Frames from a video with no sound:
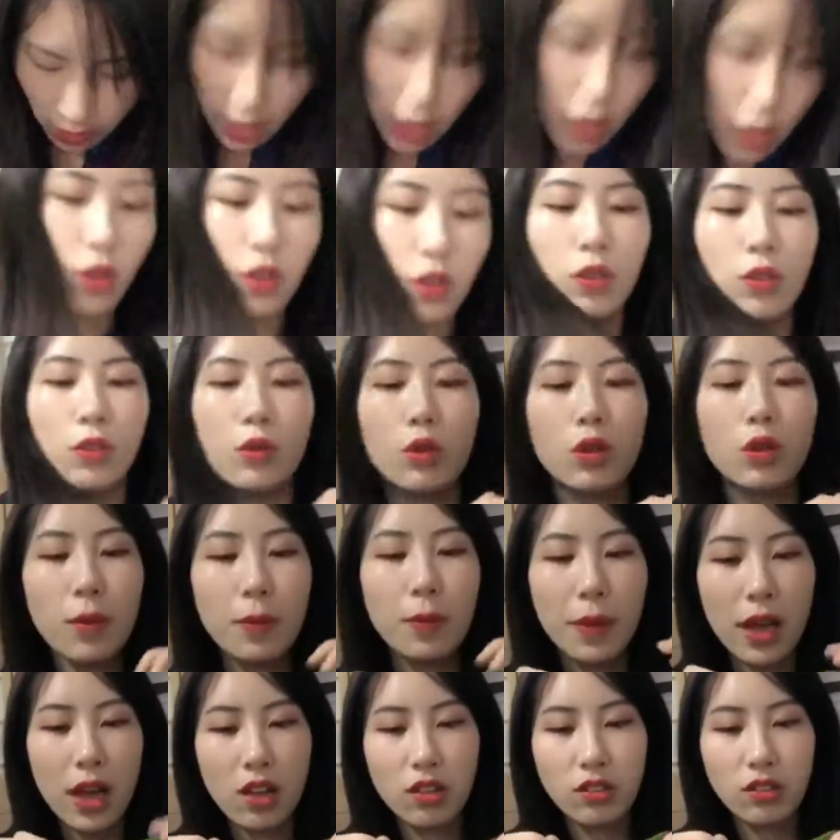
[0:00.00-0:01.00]
还有特
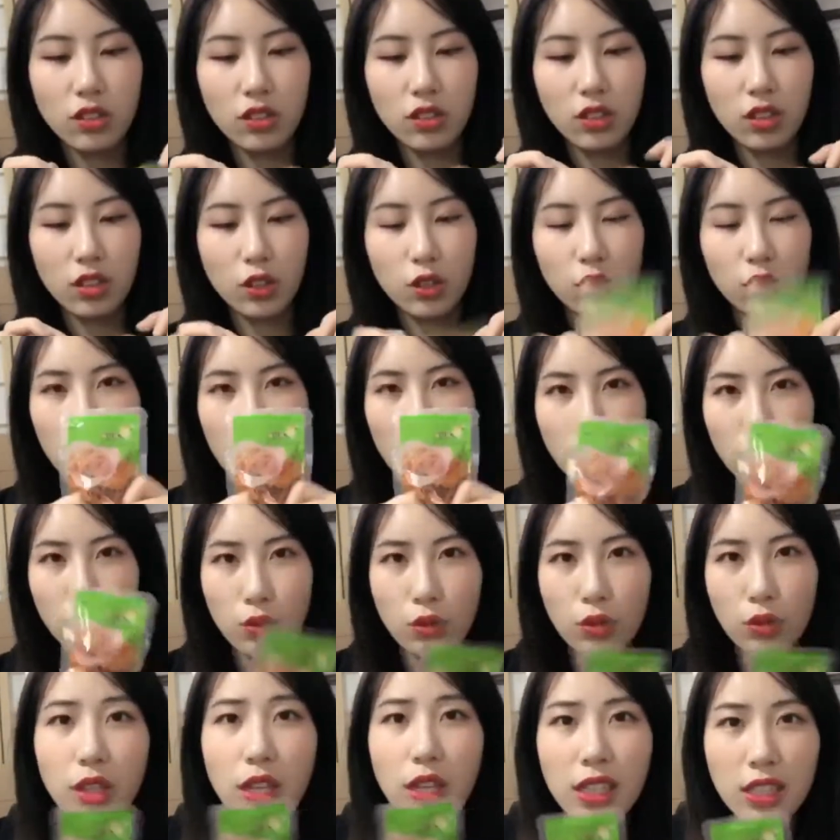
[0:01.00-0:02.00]
别好吃的酸
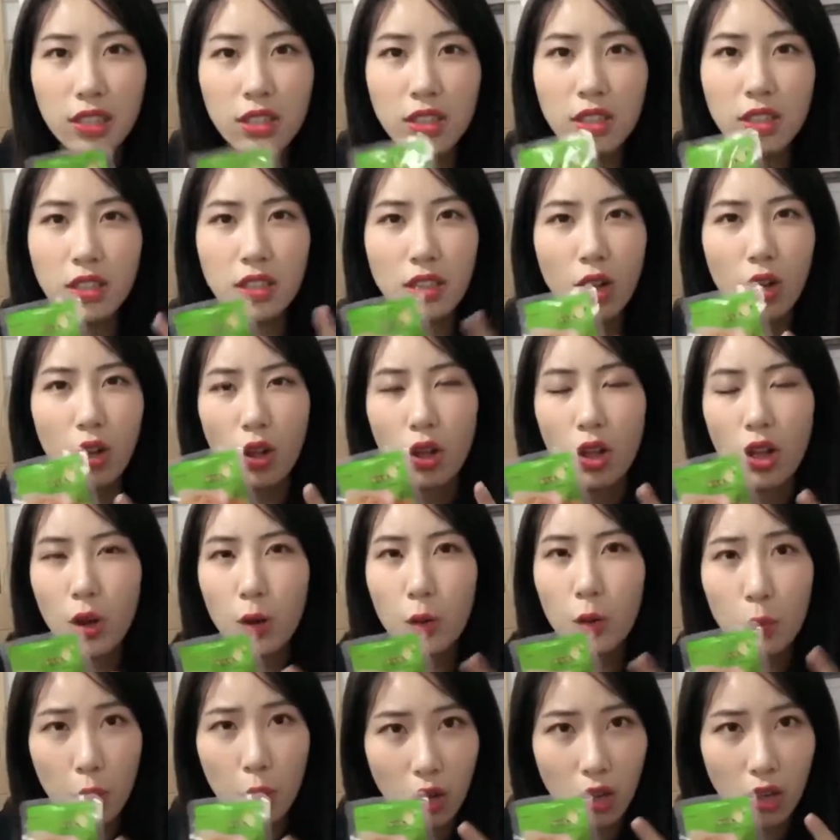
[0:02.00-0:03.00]
笋，其实
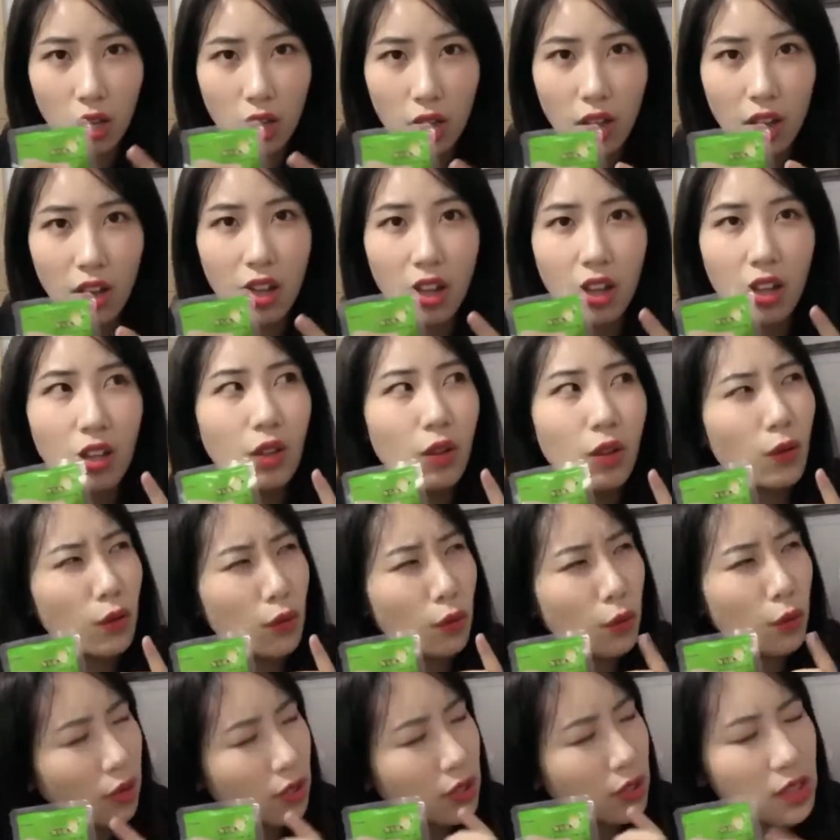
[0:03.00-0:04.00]
螺呃
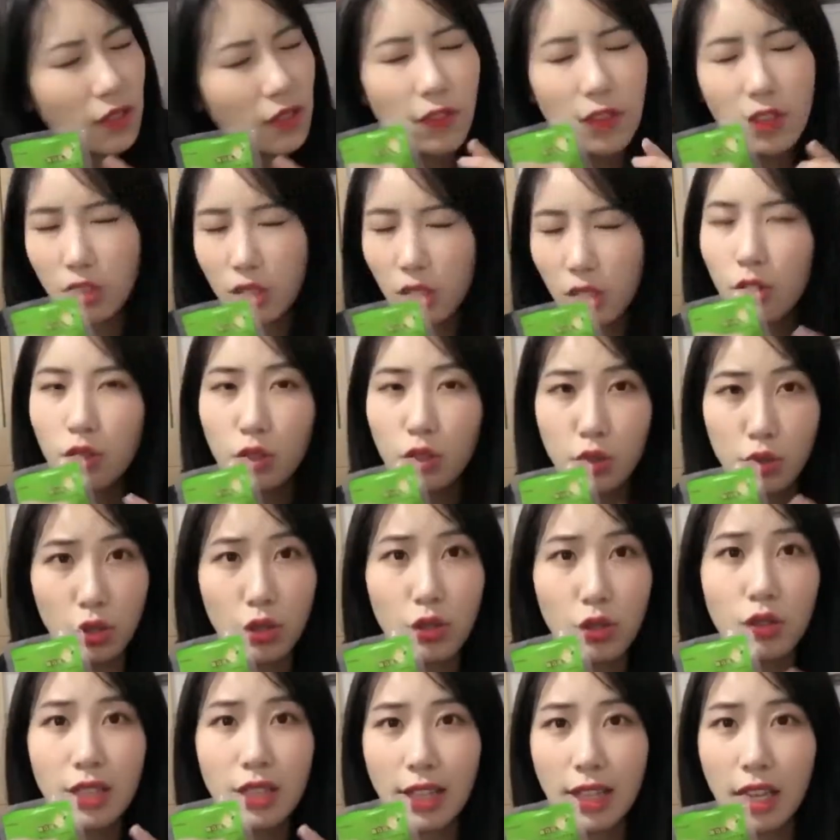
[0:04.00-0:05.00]
螺蛳粉臭就
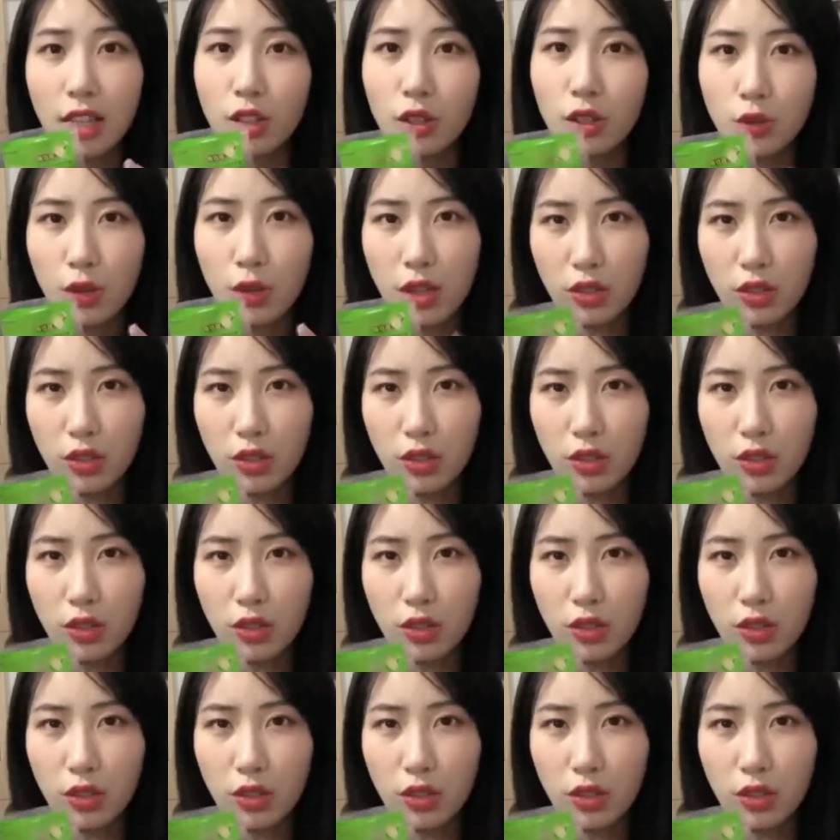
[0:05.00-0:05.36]
臭在它的